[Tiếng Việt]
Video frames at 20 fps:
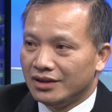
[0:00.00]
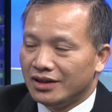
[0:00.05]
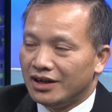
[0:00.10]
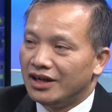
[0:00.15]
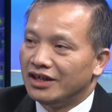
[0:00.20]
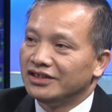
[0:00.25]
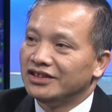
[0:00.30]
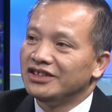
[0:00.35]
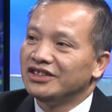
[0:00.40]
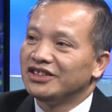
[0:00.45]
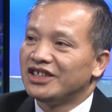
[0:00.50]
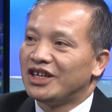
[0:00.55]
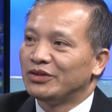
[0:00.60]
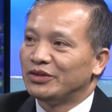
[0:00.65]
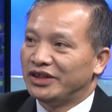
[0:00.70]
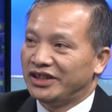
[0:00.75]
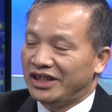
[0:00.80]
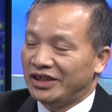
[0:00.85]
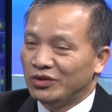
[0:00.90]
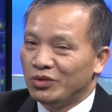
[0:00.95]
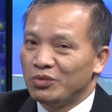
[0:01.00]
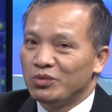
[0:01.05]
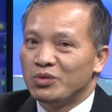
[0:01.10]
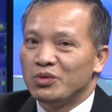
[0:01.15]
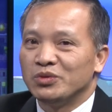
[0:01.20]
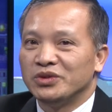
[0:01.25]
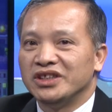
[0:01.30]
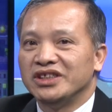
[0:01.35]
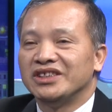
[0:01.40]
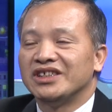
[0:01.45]
À, xin chào chị Thanh Trúc
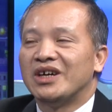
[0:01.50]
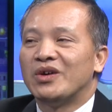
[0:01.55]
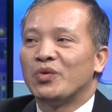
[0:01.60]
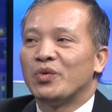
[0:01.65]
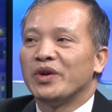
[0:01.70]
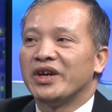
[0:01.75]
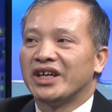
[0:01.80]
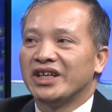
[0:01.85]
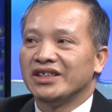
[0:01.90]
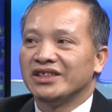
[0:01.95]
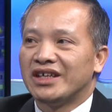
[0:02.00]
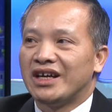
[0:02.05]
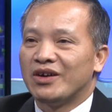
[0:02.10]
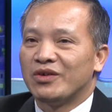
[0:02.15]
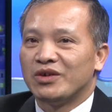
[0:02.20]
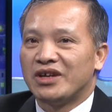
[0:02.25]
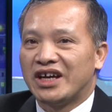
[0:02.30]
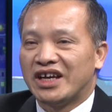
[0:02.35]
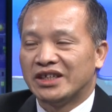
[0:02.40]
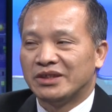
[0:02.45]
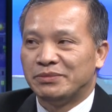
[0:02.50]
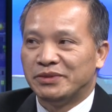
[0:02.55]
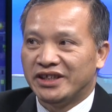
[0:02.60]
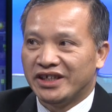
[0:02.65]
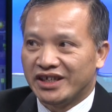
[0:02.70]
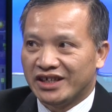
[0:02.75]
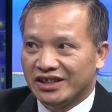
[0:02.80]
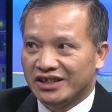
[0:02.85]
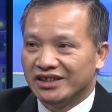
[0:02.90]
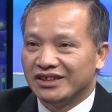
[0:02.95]
cùng xin chào quý khán giả của đài SPTN
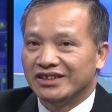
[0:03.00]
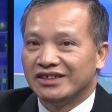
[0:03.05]
ạ.